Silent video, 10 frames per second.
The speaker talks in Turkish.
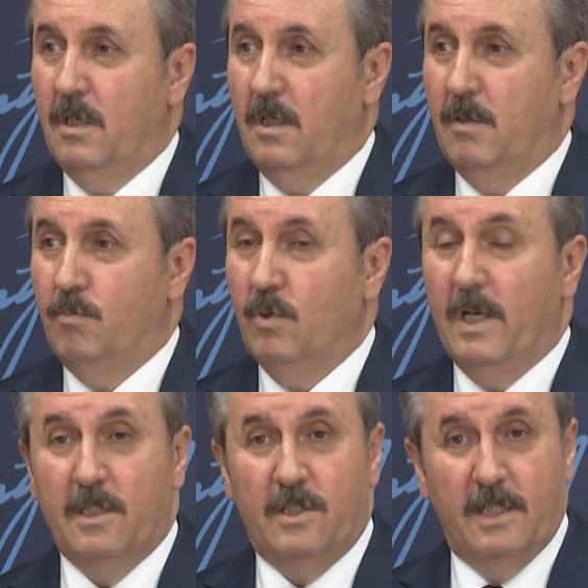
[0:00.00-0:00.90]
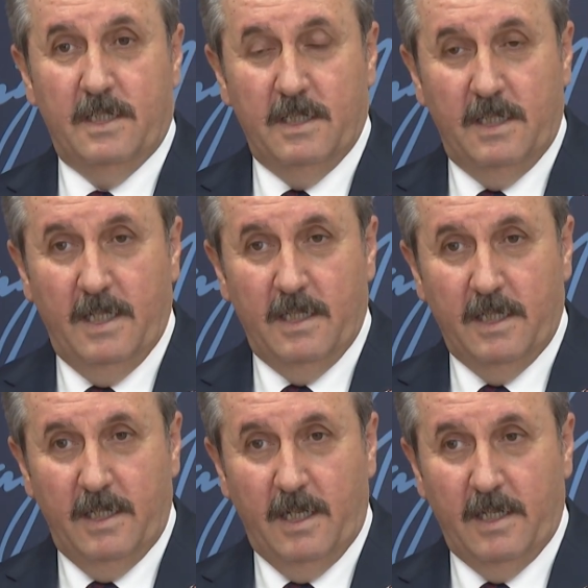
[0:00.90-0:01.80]
E, bundan içerisinde
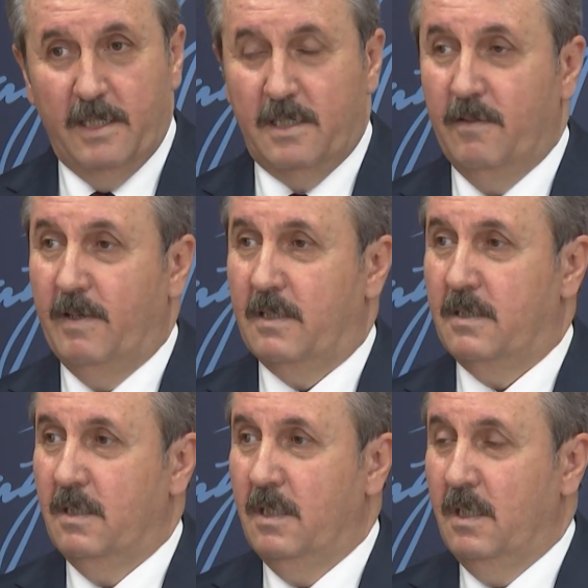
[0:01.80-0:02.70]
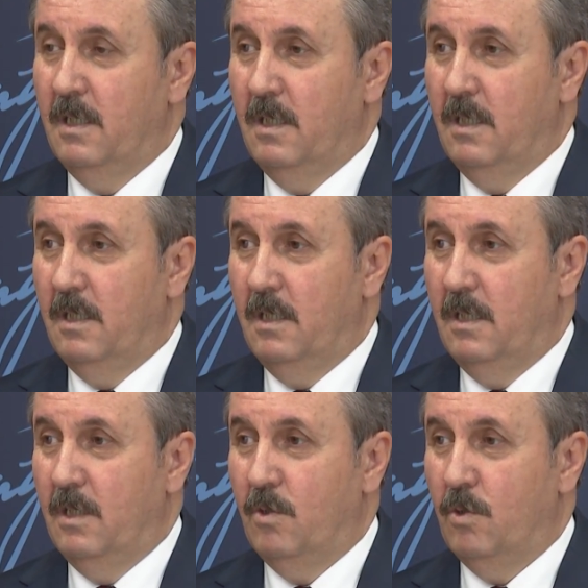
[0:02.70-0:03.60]
yeni anayasa var. E,